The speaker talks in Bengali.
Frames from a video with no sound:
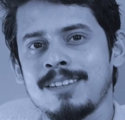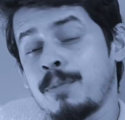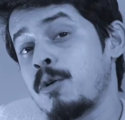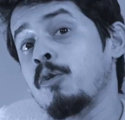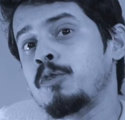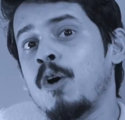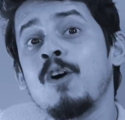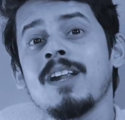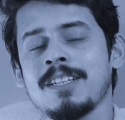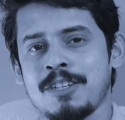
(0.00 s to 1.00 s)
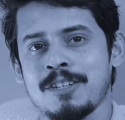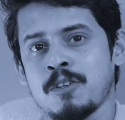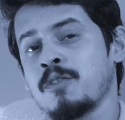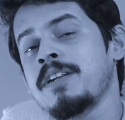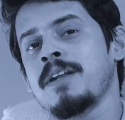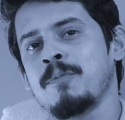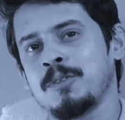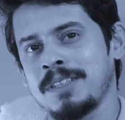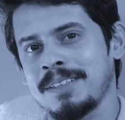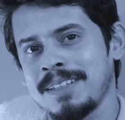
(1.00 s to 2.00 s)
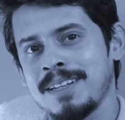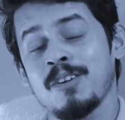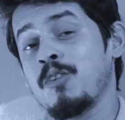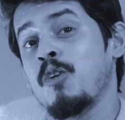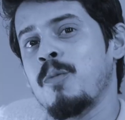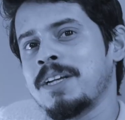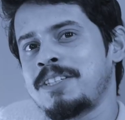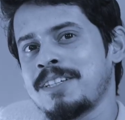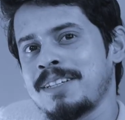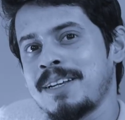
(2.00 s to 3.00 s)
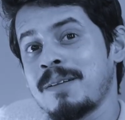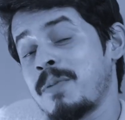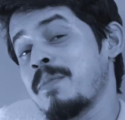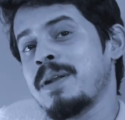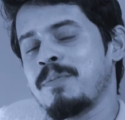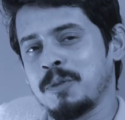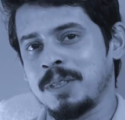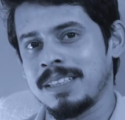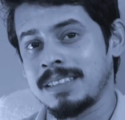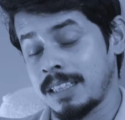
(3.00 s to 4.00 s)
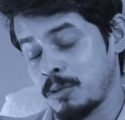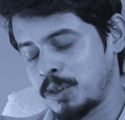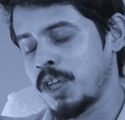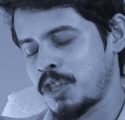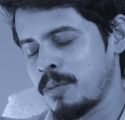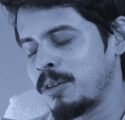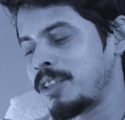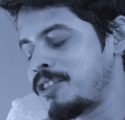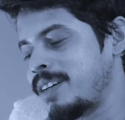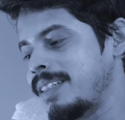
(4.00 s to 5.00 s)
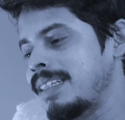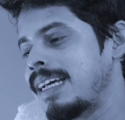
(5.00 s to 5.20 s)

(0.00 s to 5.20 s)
তবে কৌতূহল আছে শরীরের প্রতি লোভ আছে প্রেমের প্রতি তাদের উদ্দেশ্যে বলতে চাই